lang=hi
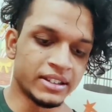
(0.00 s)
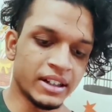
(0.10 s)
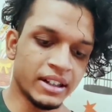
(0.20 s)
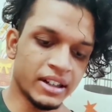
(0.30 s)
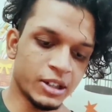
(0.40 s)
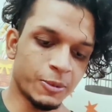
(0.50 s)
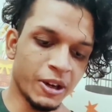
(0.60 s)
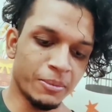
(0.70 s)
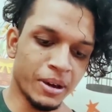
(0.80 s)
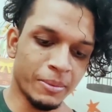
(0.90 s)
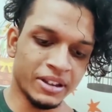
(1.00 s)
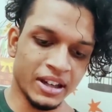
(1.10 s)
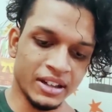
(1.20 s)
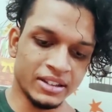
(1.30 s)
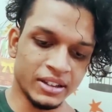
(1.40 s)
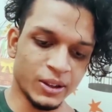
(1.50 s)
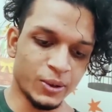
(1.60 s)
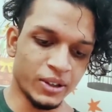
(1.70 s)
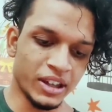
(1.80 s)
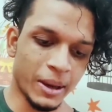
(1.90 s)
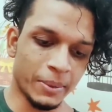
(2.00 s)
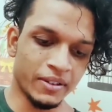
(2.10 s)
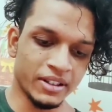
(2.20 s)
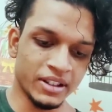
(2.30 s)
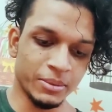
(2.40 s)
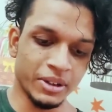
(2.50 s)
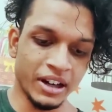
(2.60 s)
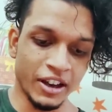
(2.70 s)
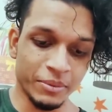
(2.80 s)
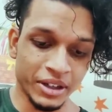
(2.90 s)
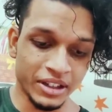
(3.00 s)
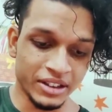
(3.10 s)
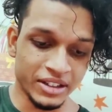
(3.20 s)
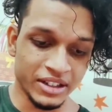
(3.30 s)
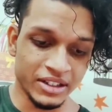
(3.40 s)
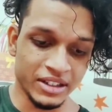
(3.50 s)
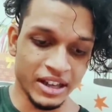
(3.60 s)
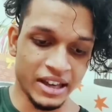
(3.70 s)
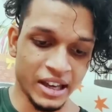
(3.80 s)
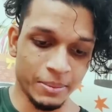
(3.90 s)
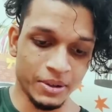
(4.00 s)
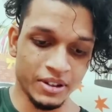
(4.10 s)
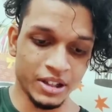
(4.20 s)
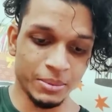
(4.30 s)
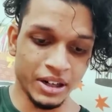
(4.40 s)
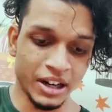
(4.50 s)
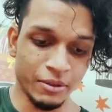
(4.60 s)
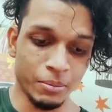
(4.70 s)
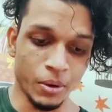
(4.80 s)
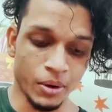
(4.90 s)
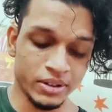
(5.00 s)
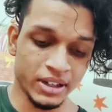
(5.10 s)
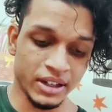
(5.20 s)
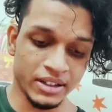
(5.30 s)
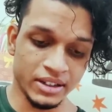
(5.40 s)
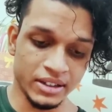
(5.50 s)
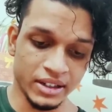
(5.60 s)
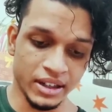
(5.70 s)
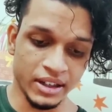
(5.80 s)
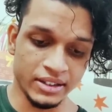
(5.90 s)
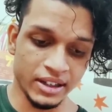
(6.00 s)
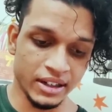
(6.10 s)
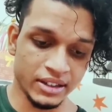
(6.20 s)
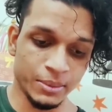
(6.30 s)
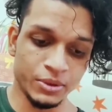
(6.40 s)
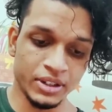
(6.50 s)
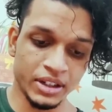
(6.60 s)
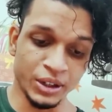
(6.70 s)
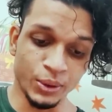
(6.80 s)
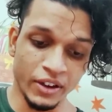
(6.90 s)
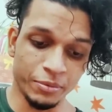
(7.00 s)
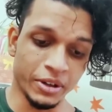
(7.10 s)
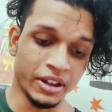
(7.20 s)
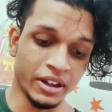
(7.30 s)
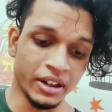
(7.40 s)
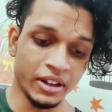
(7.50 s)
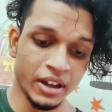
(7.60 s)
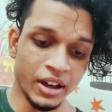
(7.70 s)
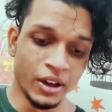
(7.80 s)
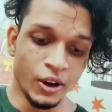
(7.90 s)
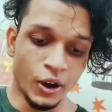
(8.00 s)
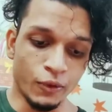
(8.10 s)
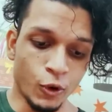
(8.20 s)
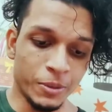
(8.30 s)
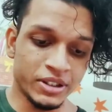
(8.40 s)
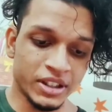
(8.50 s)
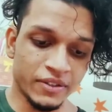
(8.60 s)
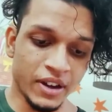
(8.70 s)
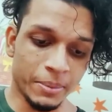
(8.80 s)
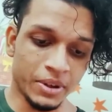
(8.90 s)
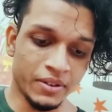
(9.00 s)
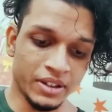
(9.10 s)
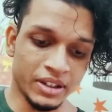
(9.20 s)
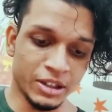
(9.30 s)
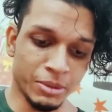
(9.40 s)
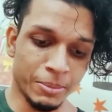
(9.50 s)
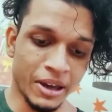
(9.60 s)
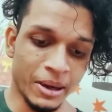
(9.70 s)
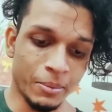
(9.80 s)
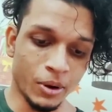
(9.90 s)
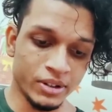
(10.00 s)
तीसरे की यश भाई मैं बता नहीं सकता हूँ कि आपकी वजह से मेरी लाइफ में कितने चेंजेस आए हैं आपकी वजह से मेरी लाइफ में बहुत सारे चेंजेस आए हैं ऐसा लगता है मुझे एक न्यू लाइफ मिल गई है और वो भी सिर्फ आपकी वजह से मैं पहले